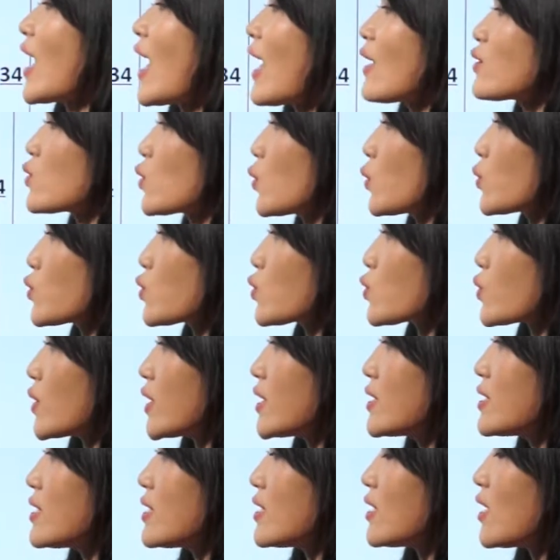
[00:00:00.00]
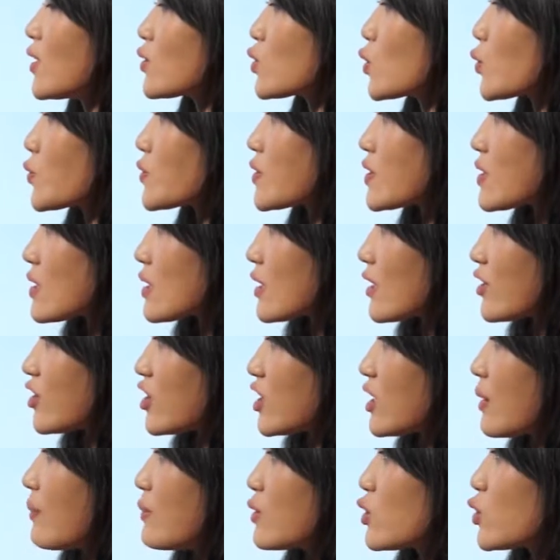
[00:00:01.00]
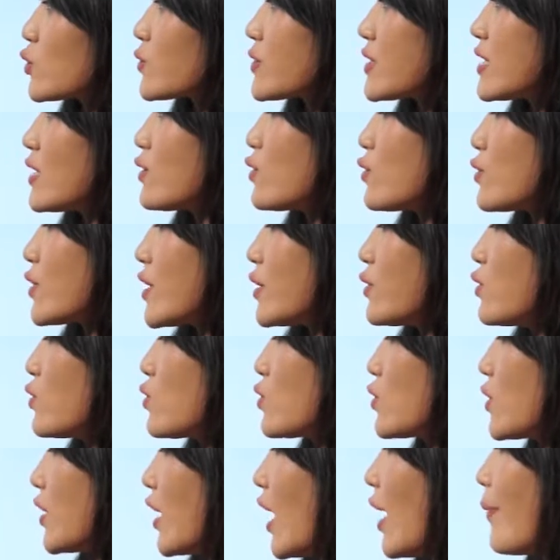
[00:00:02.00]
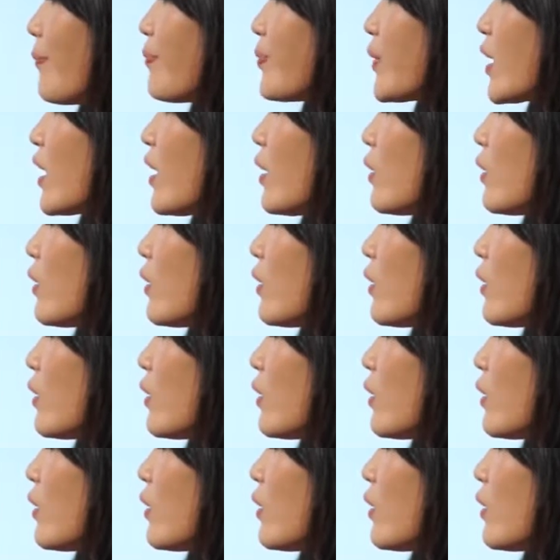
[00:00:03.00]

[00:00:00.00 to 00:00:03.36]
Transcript: 它从随机的从四个什么中间选取呢？